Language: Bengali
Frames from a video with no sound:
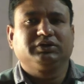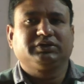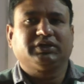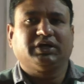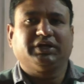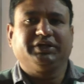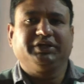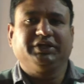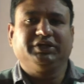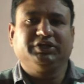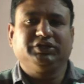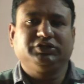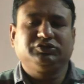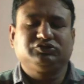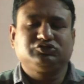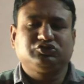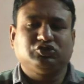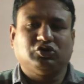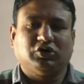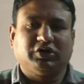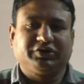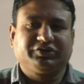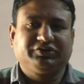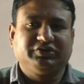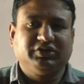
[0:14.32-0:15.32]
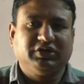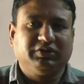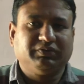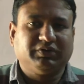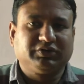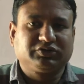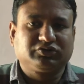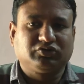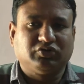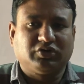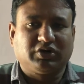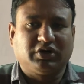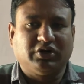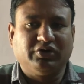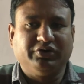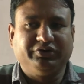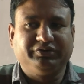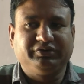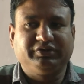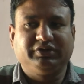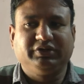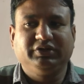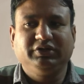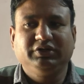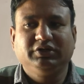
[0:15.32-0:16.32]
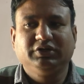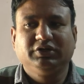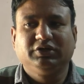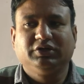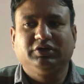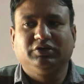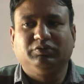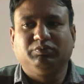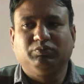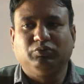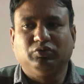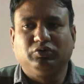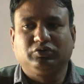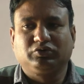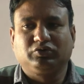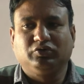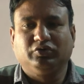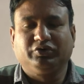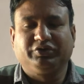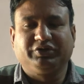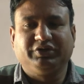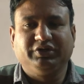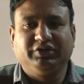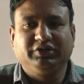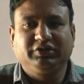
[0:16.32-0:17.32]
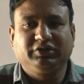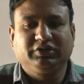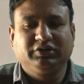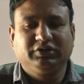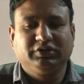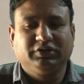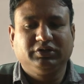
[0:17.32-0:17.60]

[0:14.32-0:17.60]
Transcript: তাদের শর্ট সিলেবাস করা হয়েছে বোর্ড কর্তৃক